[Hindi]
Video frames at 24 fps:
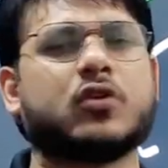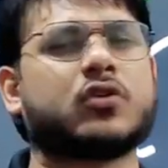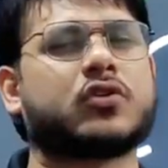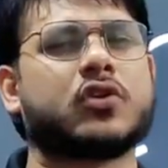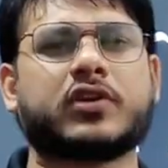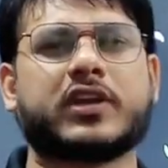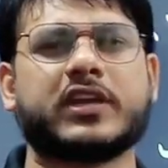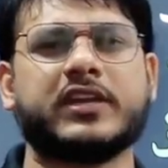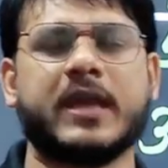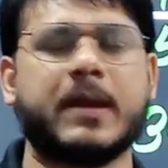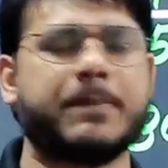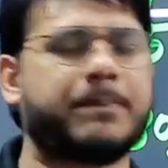दो
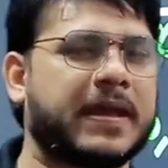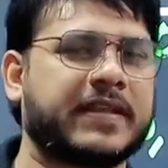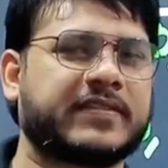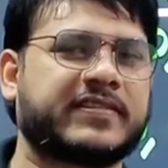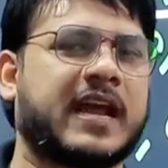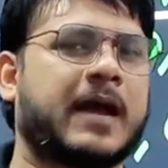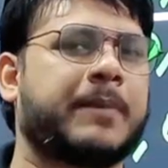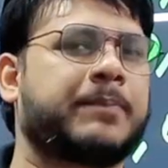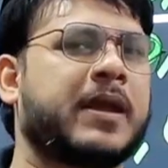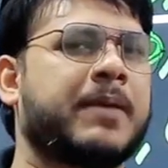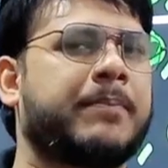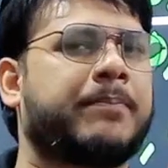क्योंकि ये पैसे
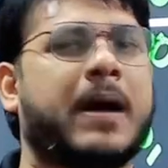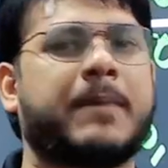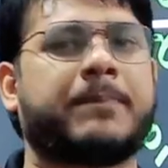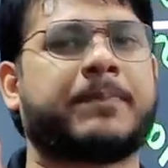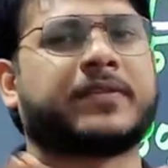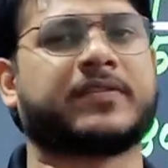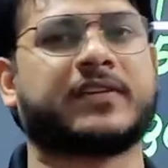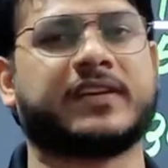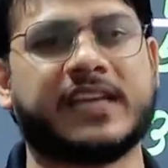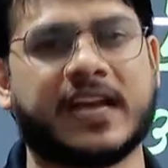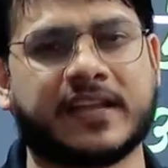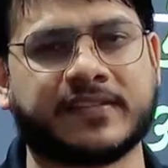आपके
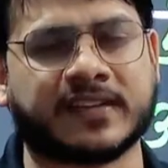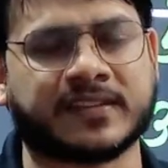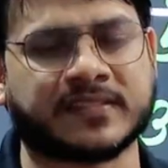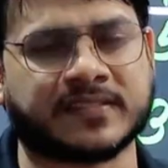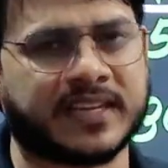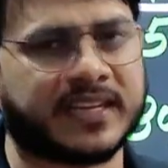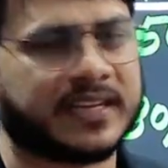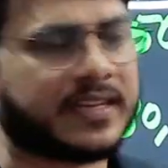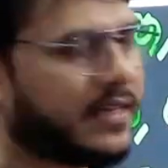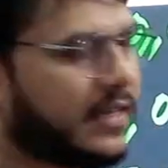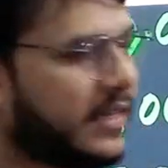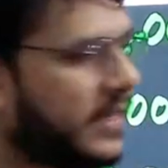वापस नहीं आ
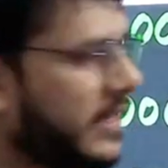सकते